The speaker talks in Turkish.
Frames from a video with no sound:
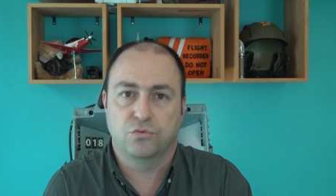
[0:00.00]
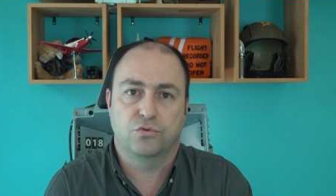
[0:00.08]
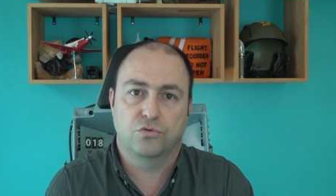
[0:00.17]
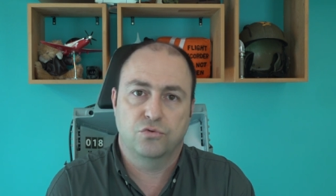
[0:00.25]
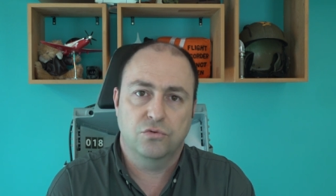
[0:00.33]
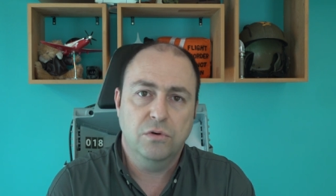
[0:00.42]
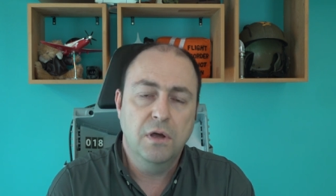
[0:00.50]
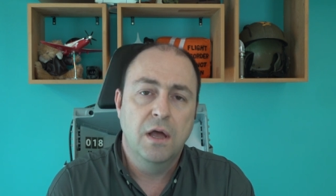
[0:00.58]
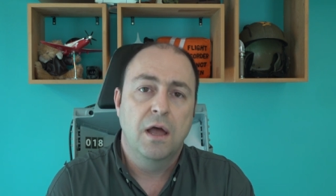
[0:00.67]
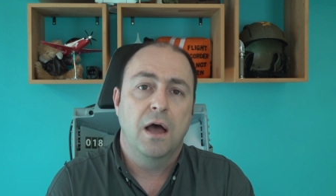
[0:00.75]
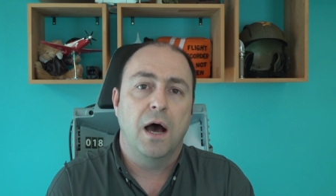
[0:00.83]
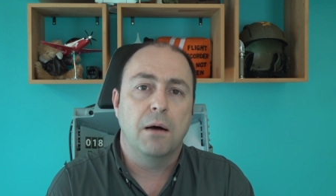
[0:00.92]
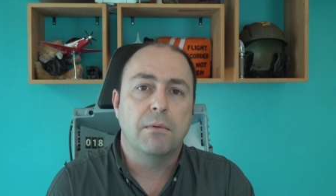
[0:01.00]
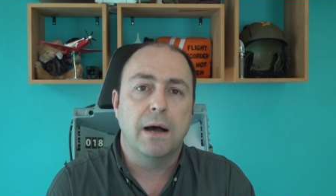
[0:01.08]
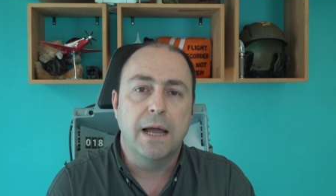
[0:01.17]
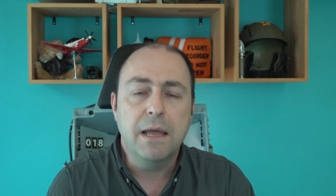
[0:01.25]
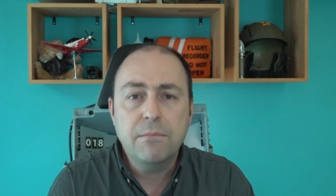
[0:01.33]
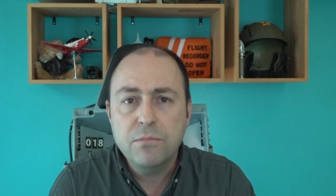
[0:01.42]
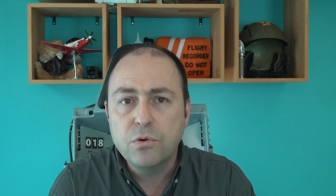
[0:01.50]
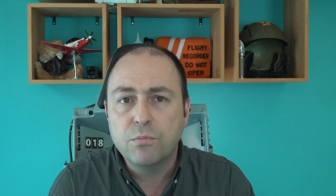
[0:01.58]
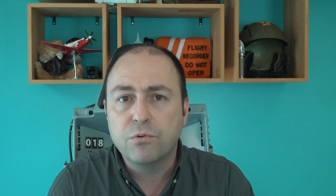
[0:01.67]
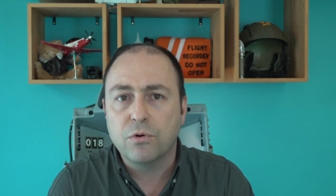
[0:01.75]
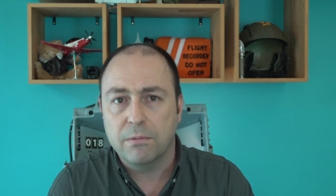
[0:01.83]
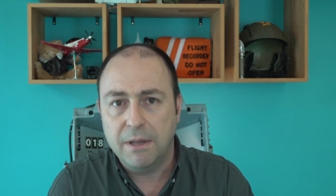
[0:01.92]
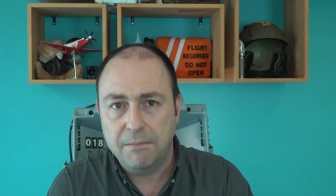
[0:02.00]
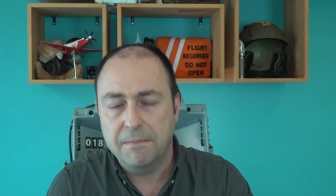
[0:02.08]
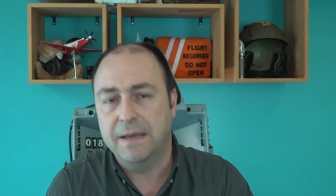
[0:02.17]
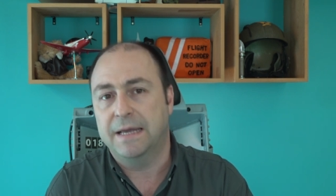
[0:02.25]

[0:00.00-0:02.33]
uçtu. Ama en büyük problem